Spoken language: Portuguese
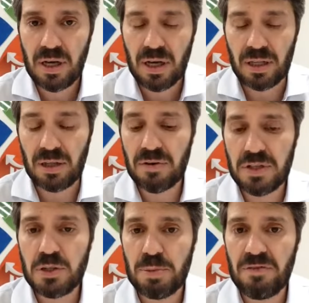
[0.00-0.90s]
Então a
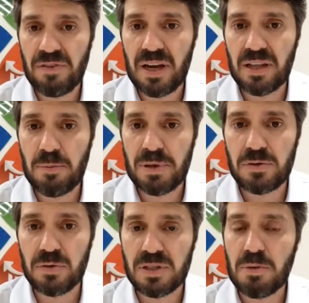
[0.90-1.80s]
gente prefere ter
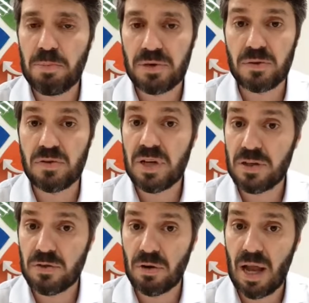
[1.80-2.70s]
pessoas que possam
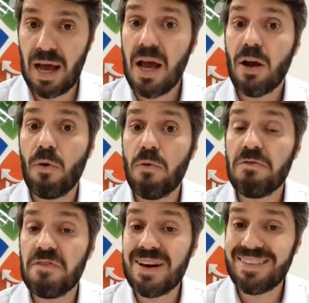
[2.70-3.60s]
direcionar com
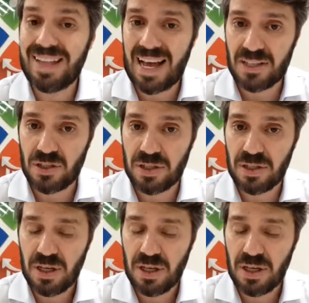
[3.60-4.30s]
verdade.